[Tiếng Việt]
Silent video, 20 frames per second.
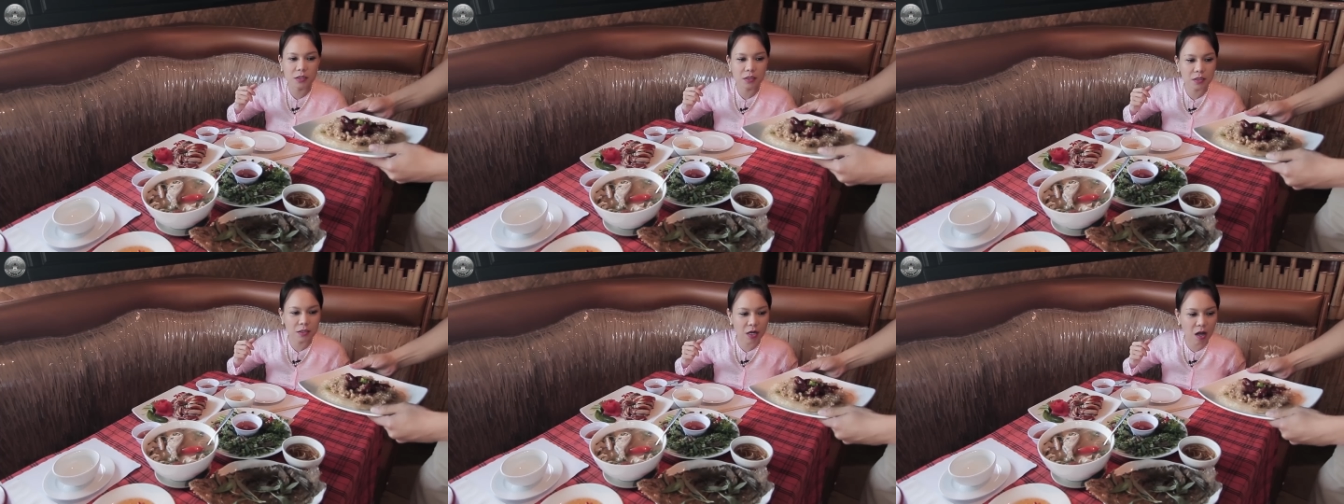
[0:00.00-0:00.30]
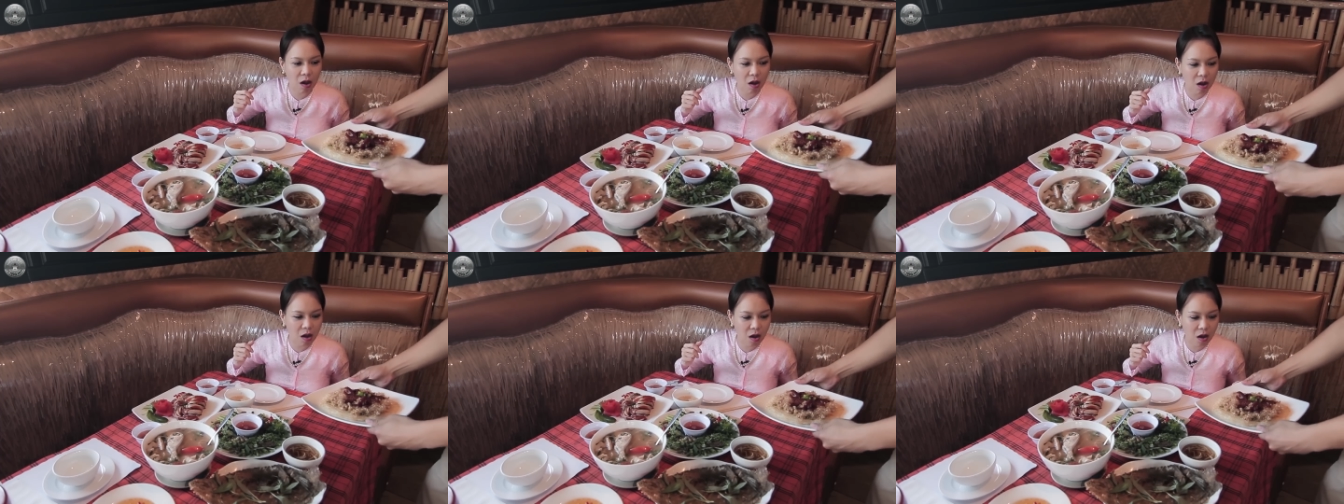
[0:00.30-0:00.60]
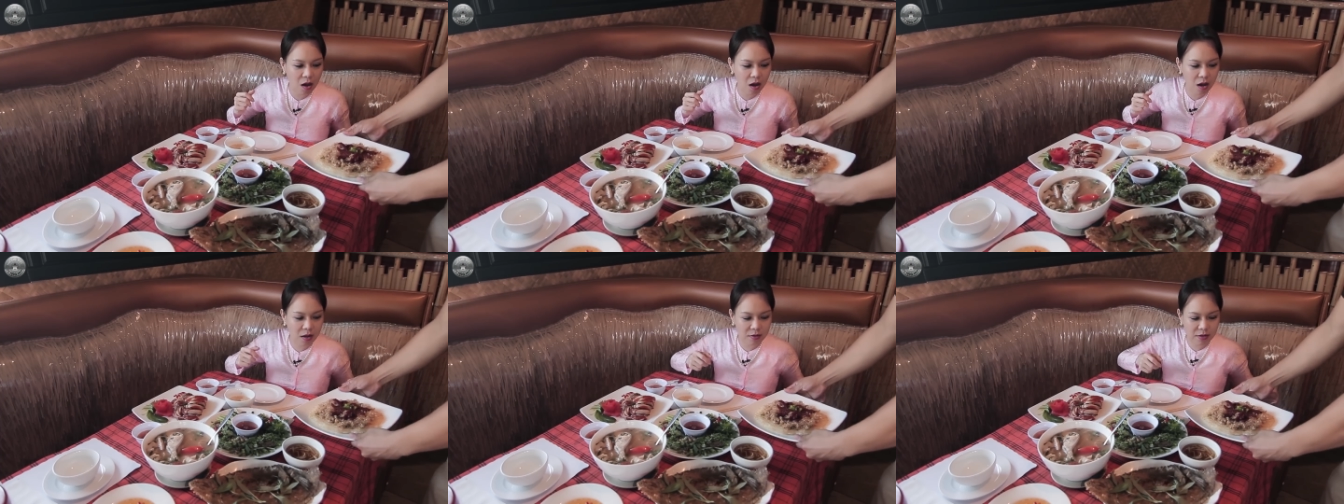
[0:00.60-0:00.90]

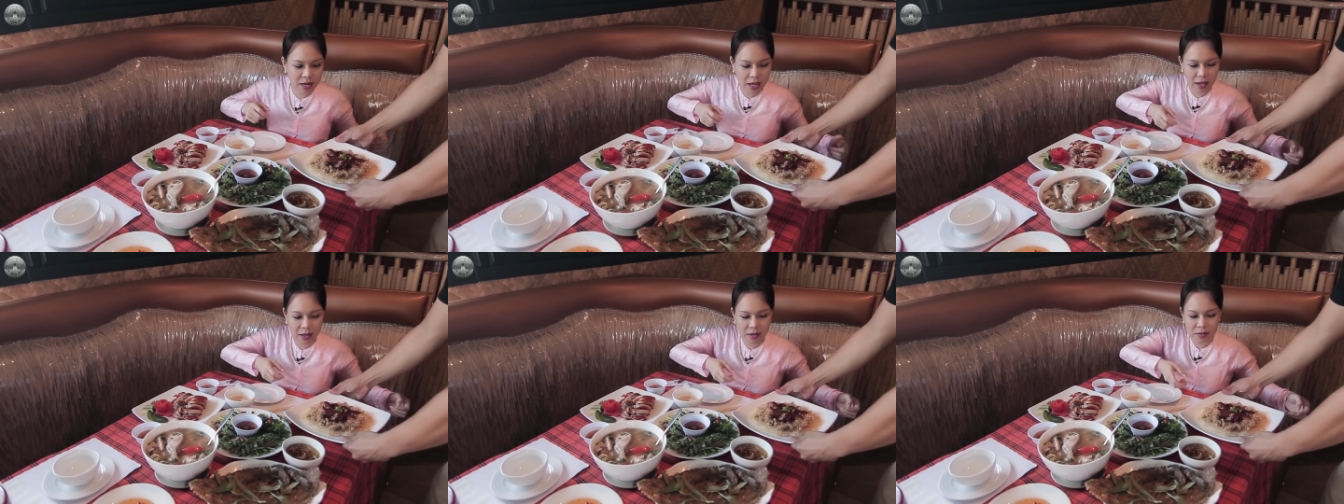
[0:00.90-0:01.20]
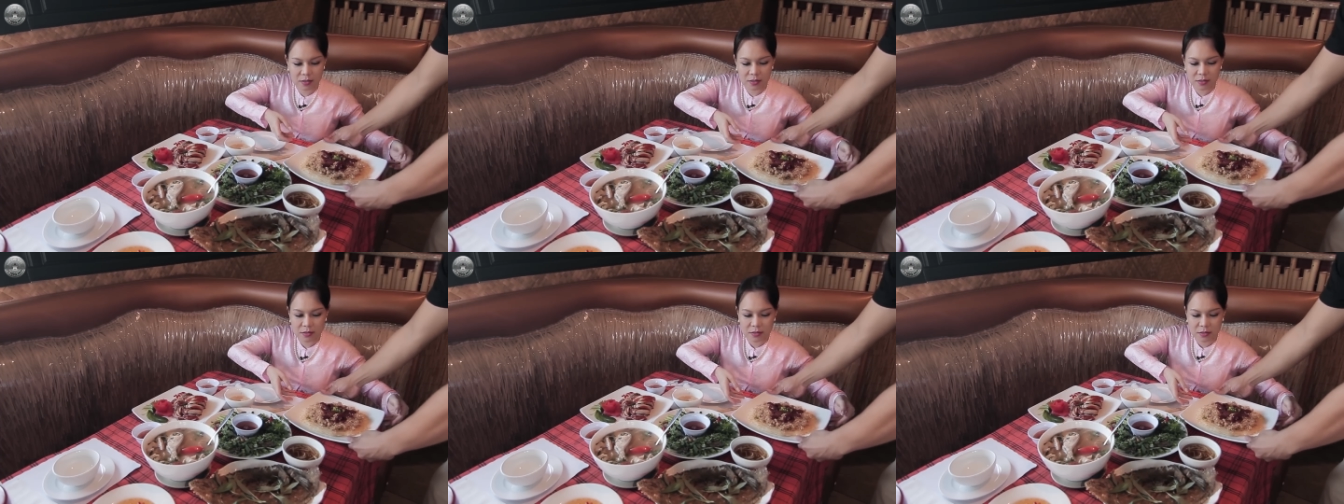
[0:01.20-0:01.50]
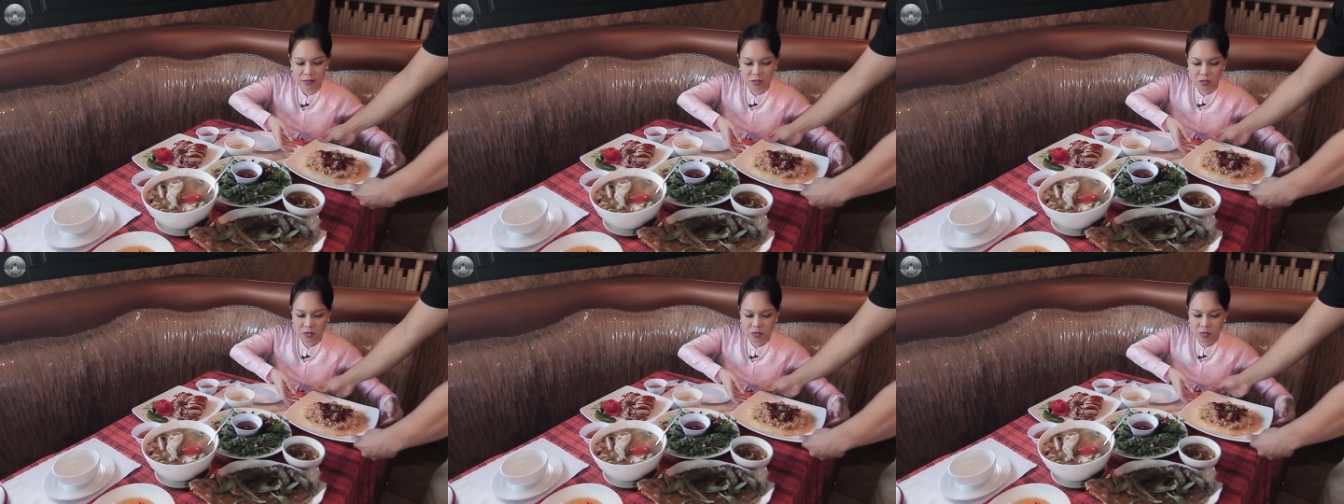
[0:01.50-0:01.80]
Đó, nè.
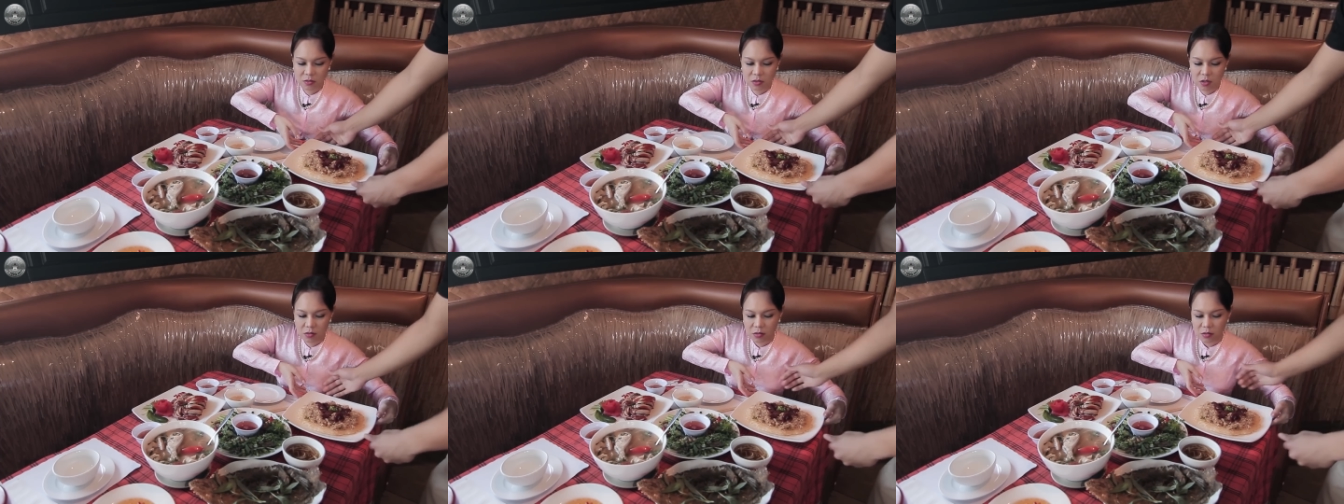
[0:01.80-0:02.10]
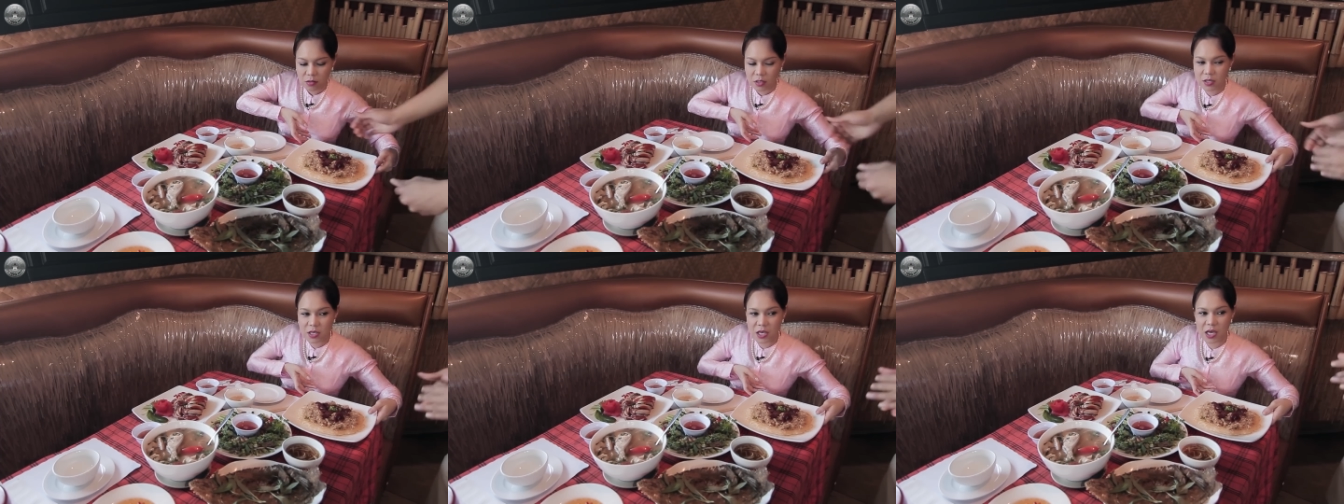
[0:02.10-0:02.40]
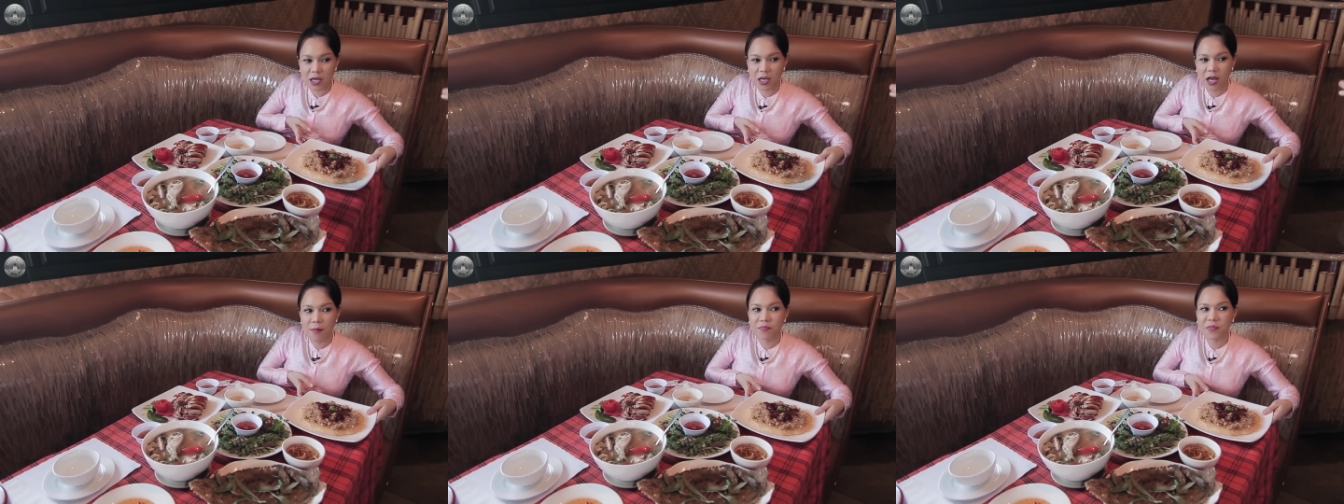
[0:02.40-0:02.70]
Cái dĩa
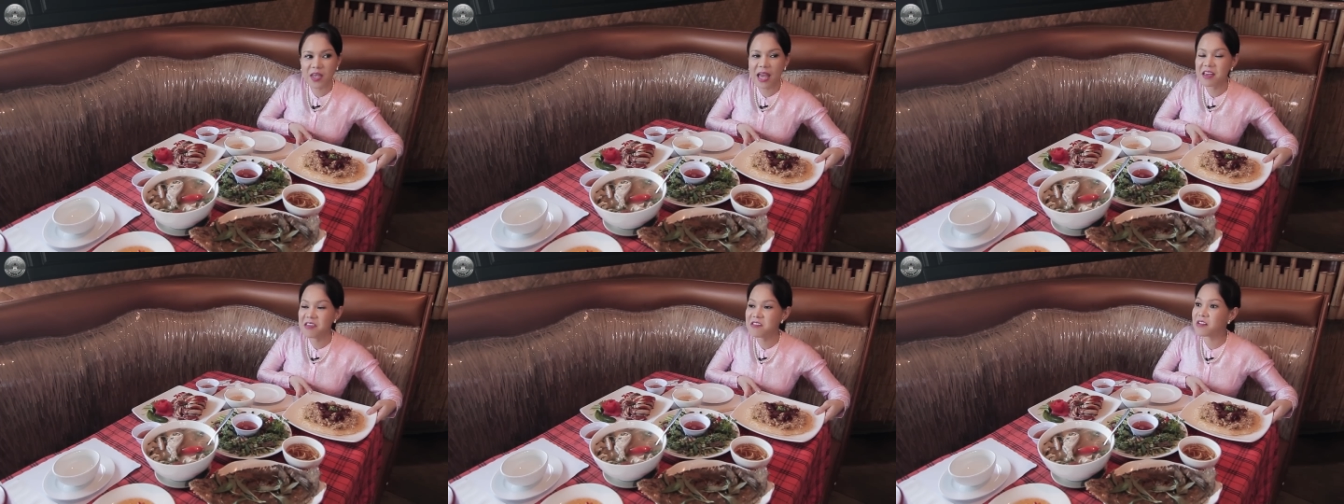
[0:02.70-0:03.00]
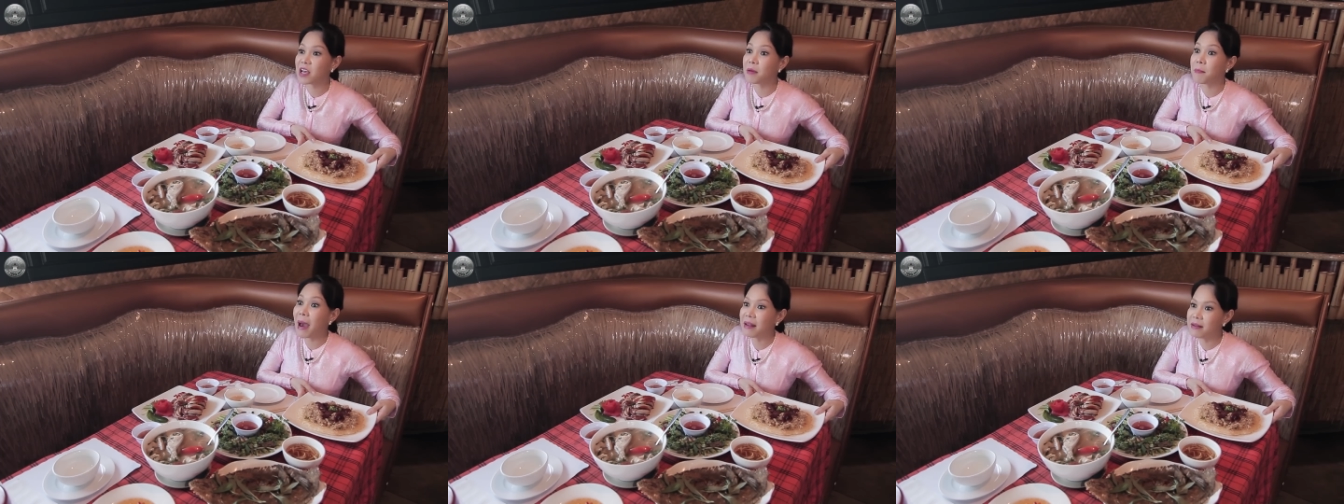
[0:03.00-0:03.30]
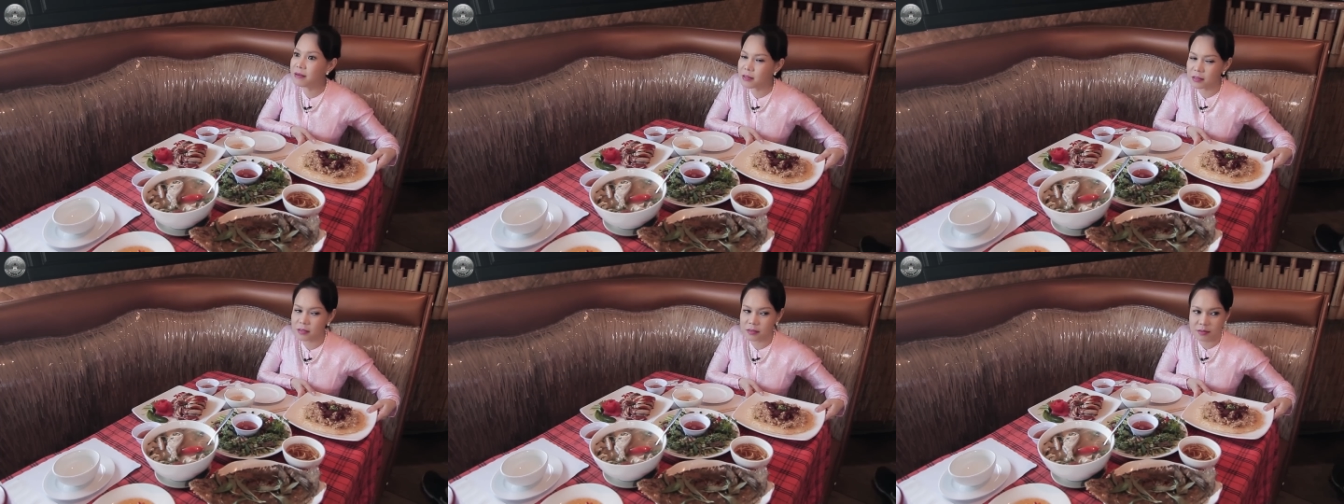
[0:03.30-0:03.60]
cơm cháy như cái
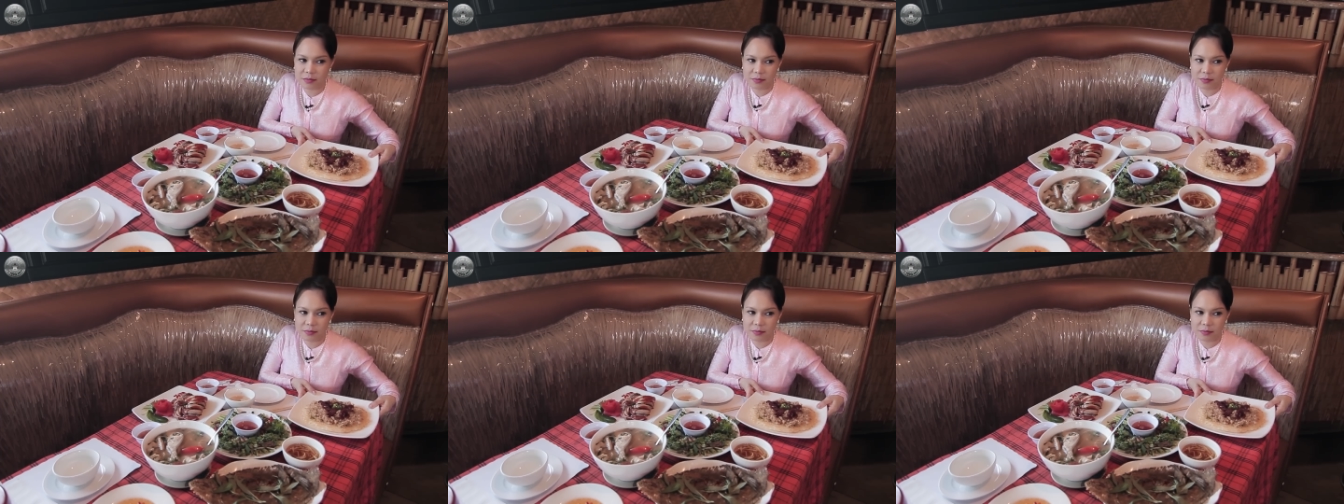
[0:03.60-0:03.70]
bánh nha.